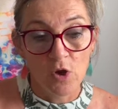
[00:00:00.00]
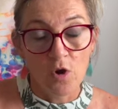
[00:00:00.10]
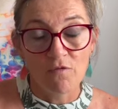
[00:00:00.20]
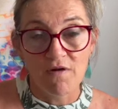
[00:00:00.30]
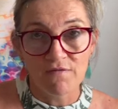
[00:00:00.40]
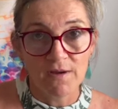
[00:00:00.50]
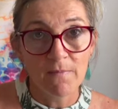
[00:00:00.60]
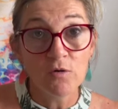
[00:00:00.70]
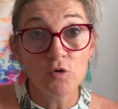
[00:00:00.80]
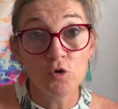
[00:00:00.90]
on va
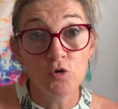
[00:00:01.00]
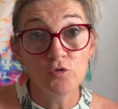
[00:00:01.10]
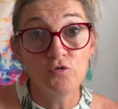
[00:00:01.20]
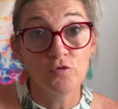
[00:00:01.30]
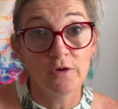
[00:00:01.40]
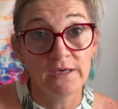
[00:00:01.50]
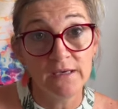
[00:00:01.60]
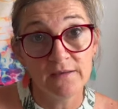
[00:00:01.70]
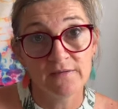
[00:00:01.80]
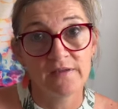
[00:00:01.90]
vraiment
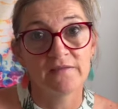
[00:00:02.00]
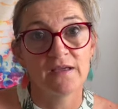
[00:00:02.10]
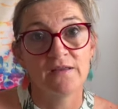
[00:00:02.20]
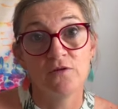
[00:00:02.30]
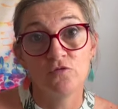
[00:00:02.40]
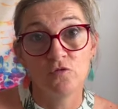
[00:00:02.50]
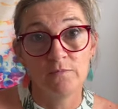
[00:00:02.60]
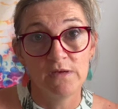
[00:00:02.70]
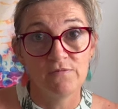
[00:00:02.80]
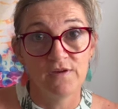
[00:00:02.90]
clôturer cette année
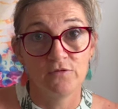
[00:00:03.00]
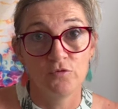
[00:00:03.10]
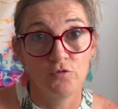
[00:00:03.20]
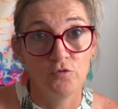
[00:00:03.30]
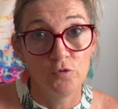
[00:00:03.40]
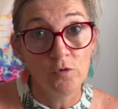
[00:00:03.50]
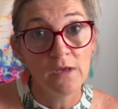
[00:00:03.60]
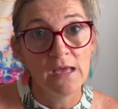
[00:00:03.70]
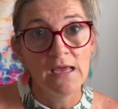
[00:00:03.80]
2022.